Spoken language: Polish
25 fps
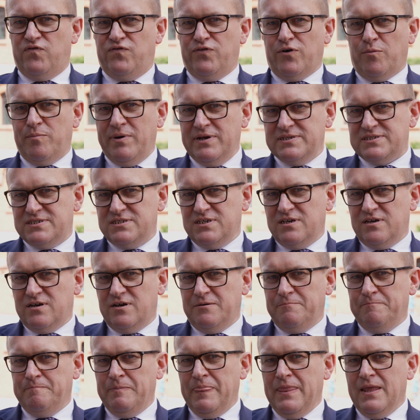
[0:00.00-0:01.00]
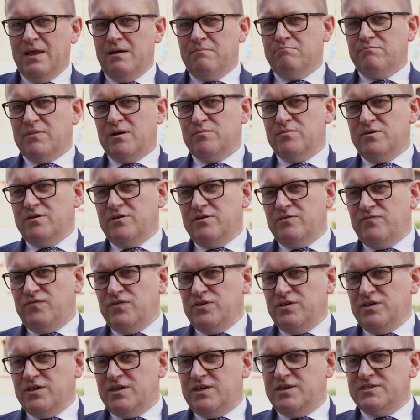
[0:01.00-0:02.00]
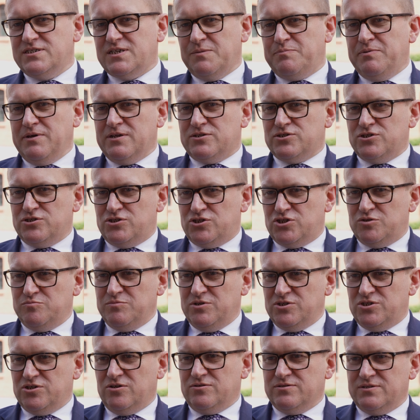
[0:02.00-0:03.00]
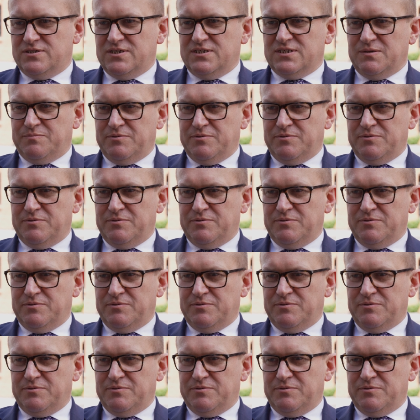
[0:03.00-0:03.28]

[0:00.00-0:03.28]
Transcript: Obecnie mamy wyniki za pierwsze 3 miesiące,